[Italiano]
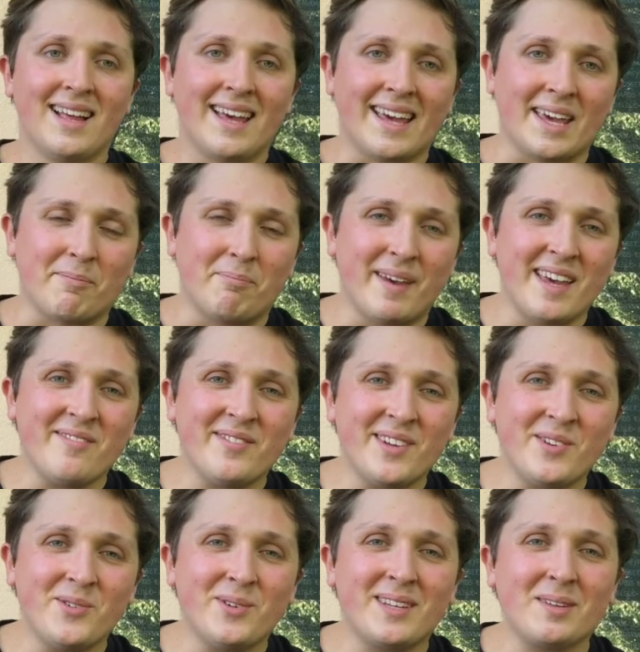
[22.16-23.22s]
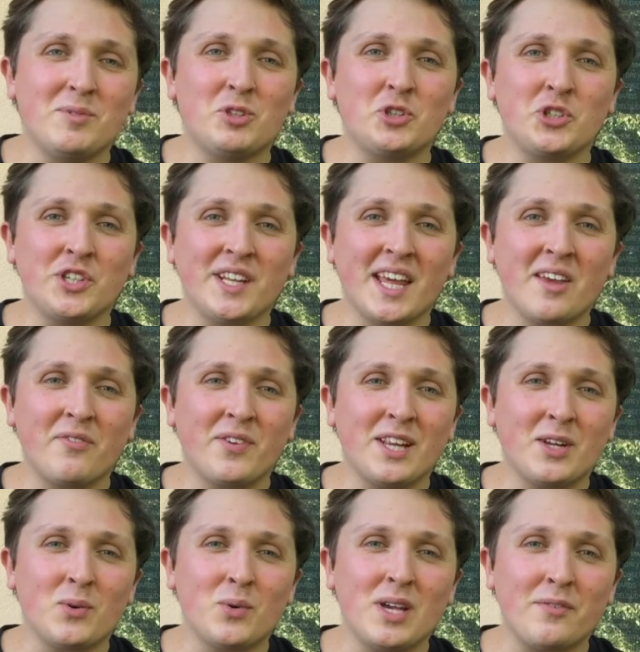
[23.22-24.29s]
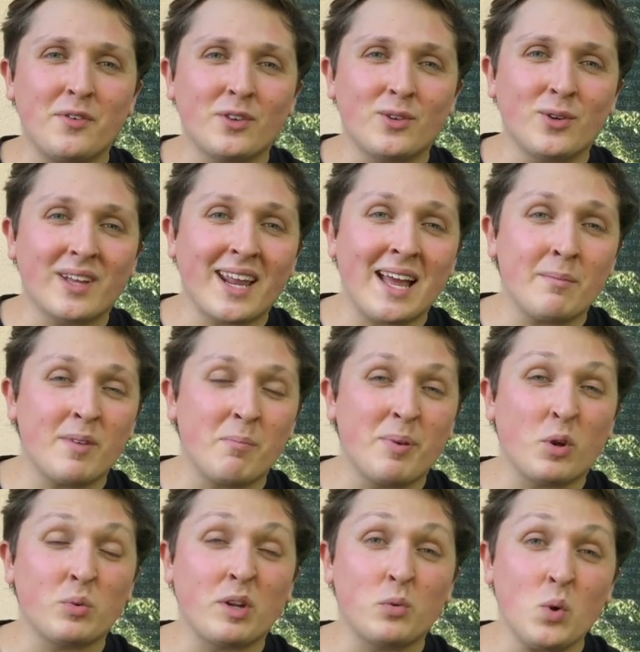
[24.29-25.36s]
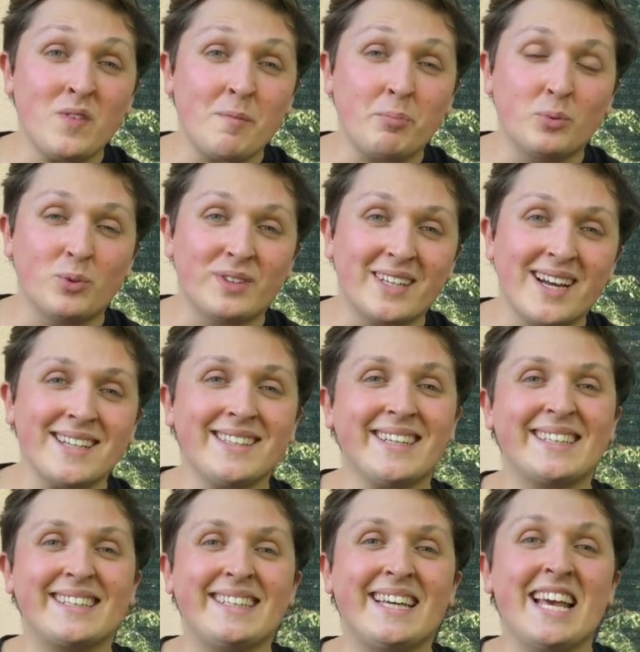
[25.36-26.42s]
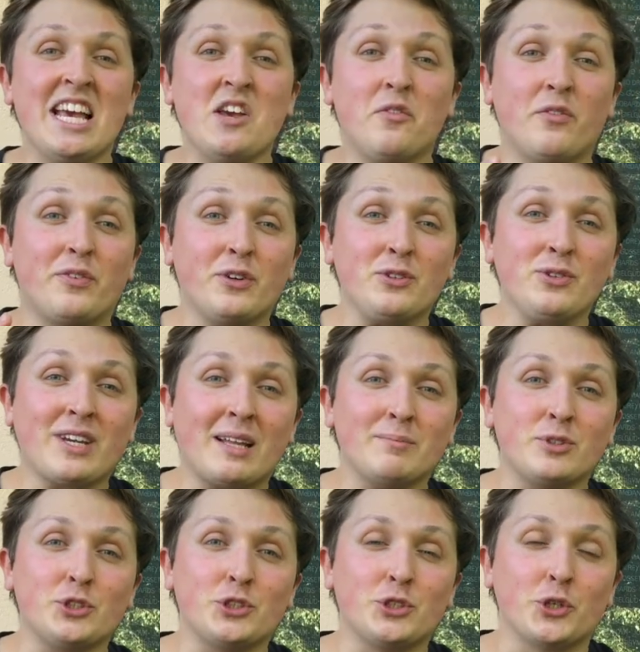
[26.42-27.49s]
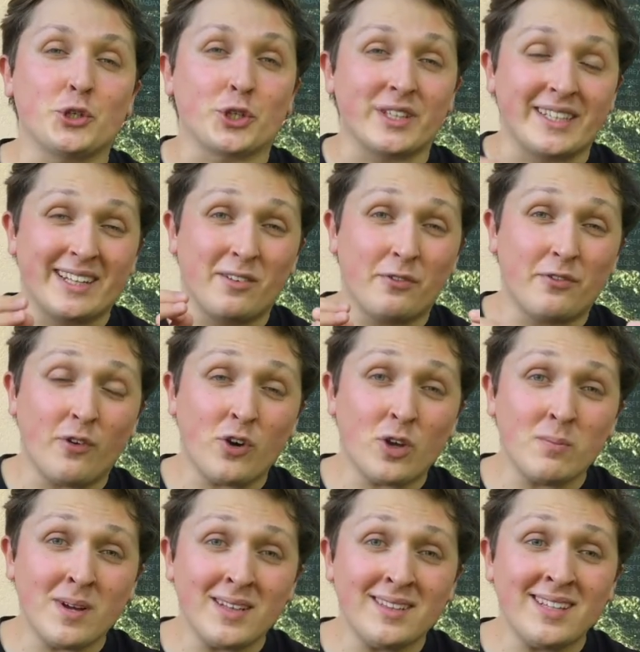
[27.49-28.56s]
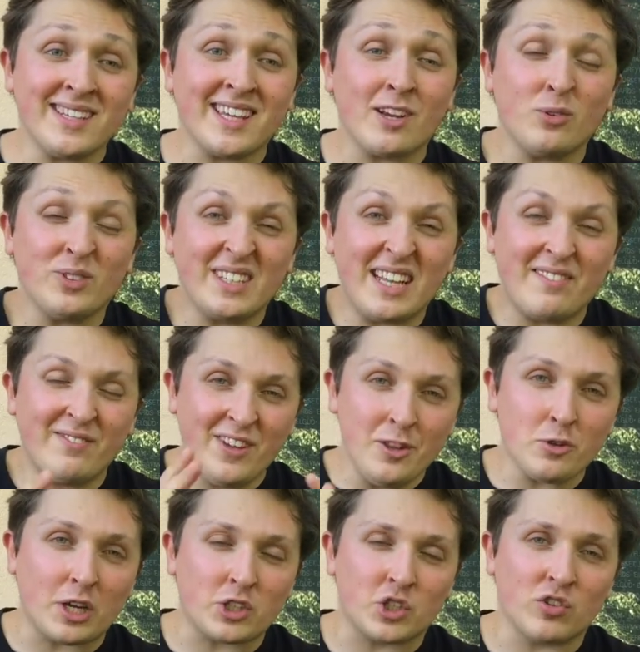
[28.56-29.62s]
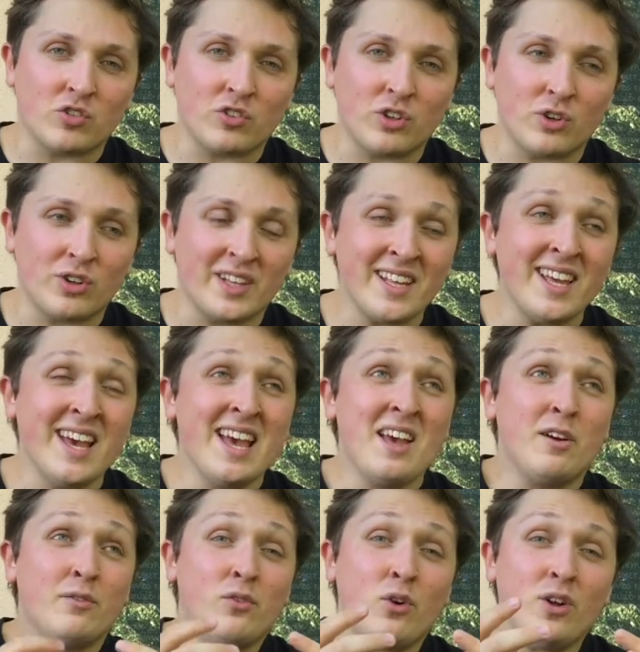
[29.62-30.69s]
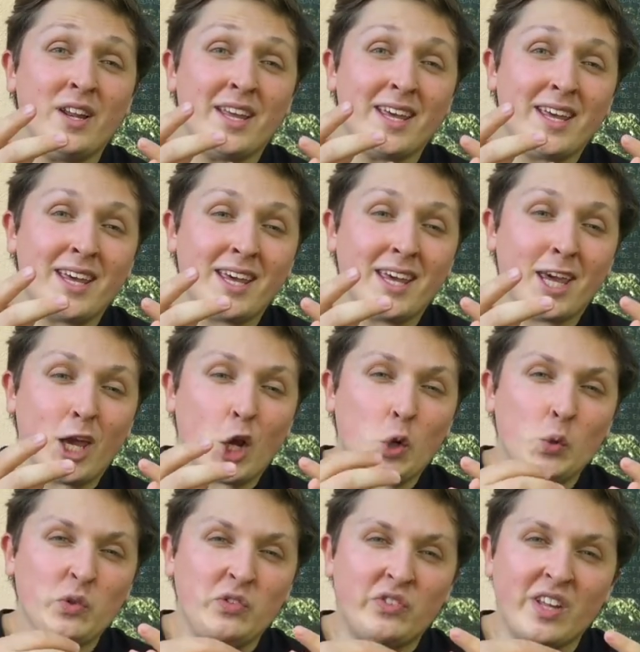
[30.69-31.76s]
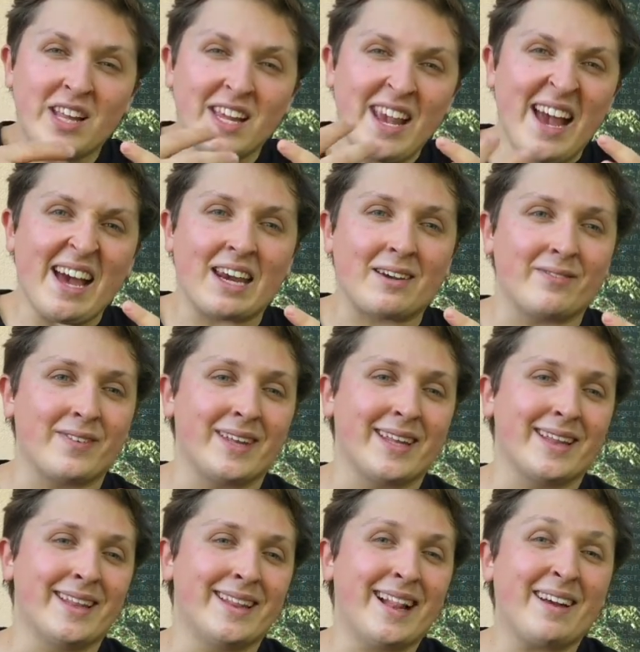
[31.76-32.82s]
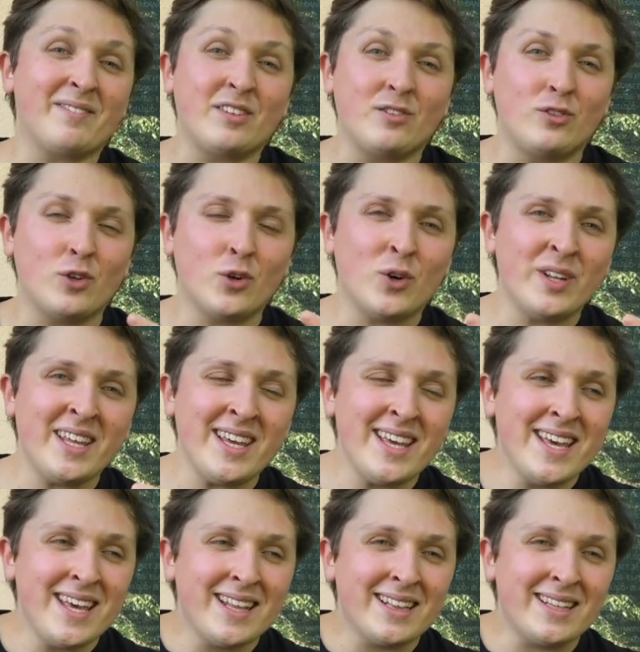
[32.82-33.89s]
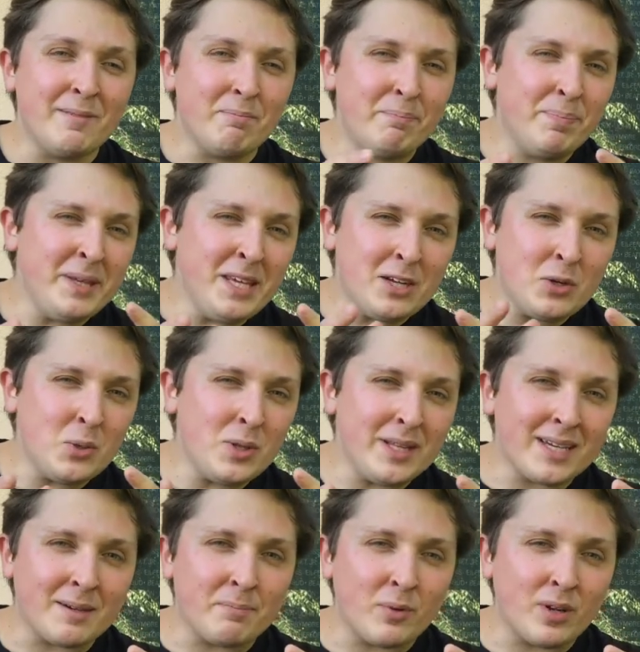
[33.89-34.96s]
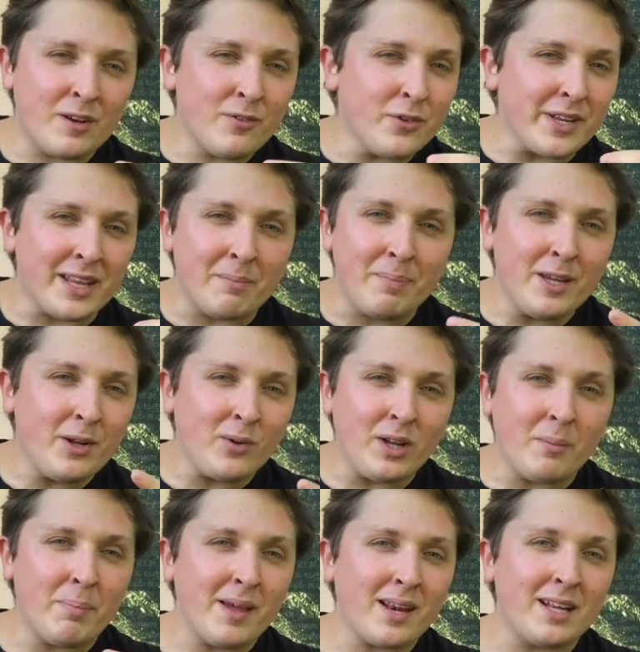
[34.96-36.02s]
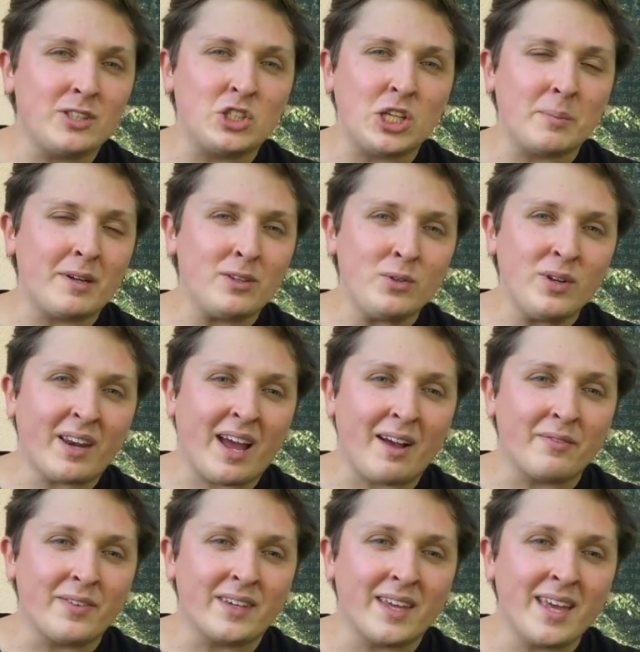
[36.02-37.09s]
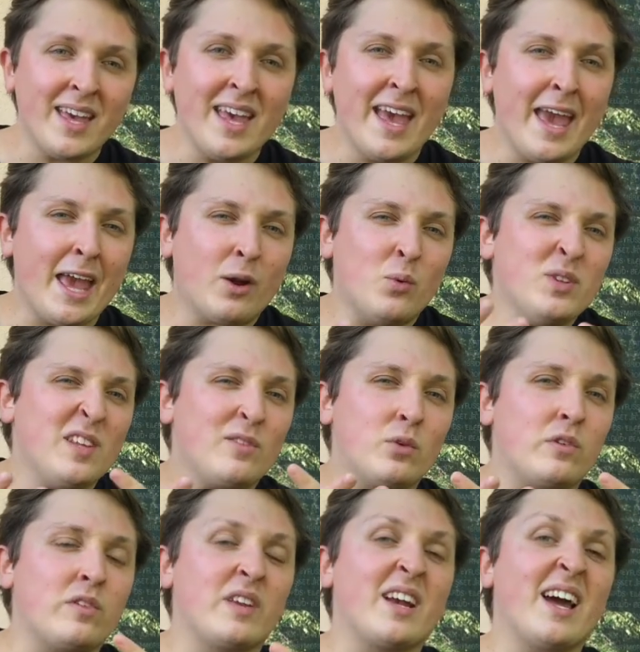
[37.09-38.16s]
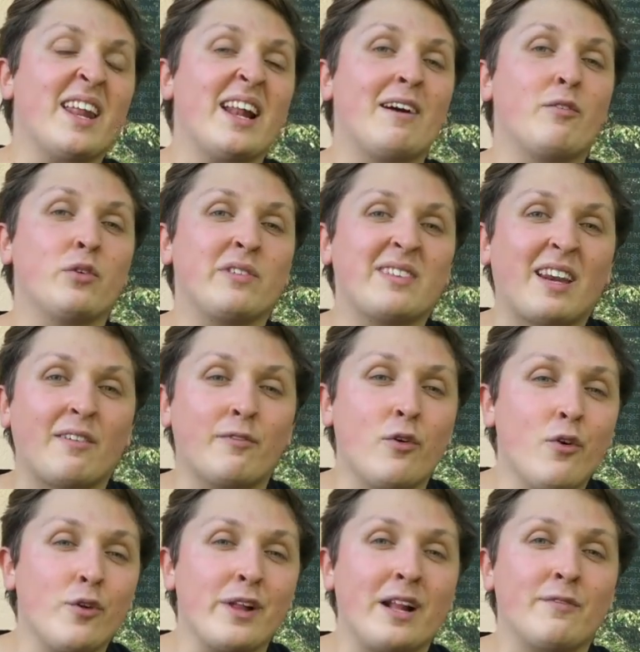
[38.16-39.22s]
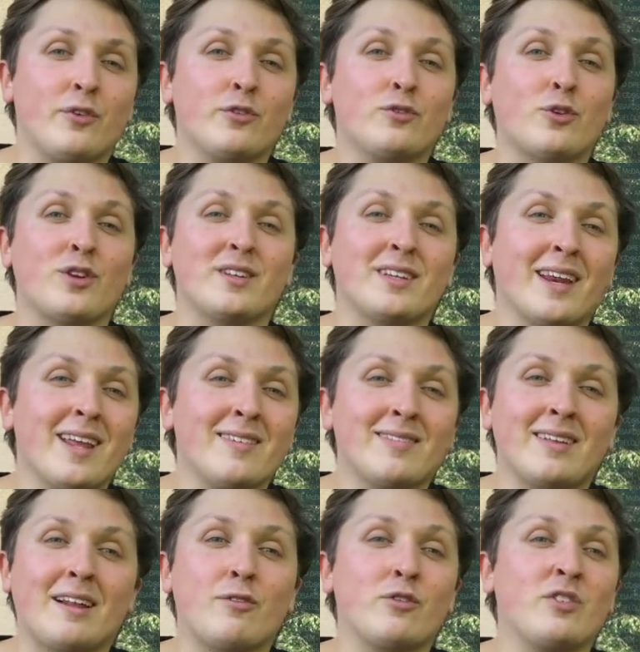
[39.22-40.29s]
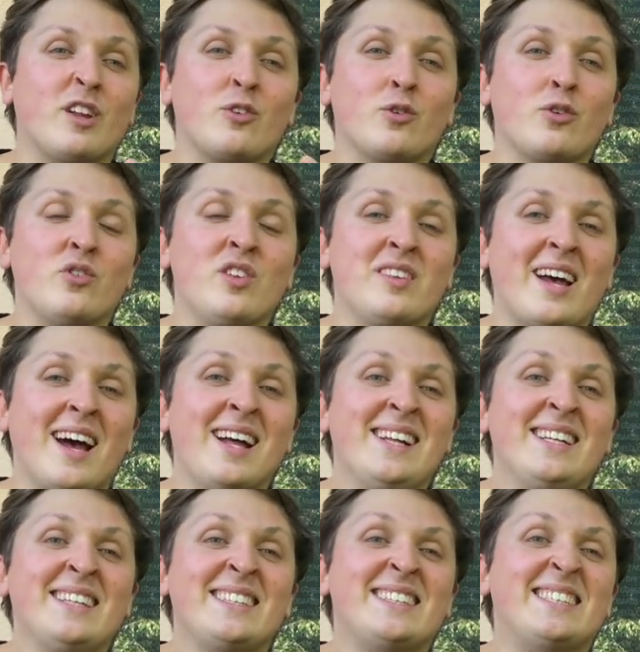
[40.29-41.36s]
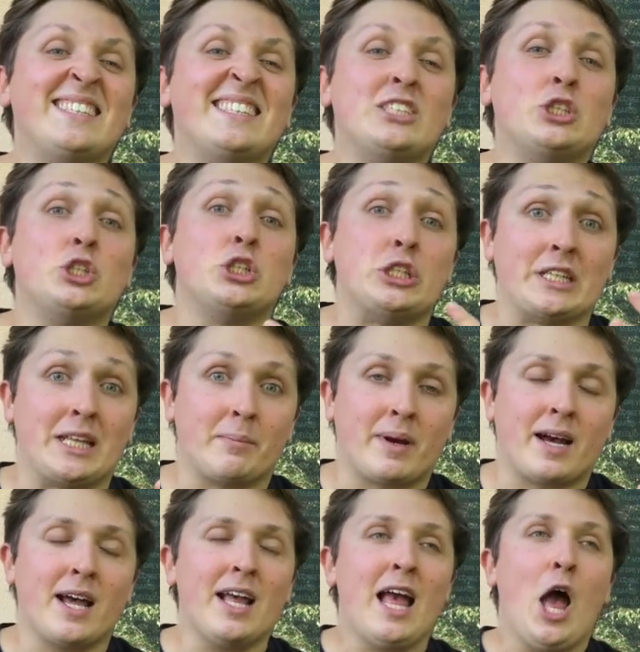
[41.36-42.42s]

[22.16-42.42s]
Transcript: E benvenuti amici cinefili qui a Fotogrammi per una nuova puntata di Fotogrammi Short, il format che con delle video recensioni vuole consigliarvi la visione di piccoli capolavori, di piccole perle cinematografiche e quindi stuzzicare la vostra voglia, il vostro interesse, la vostra curiosità di cinema.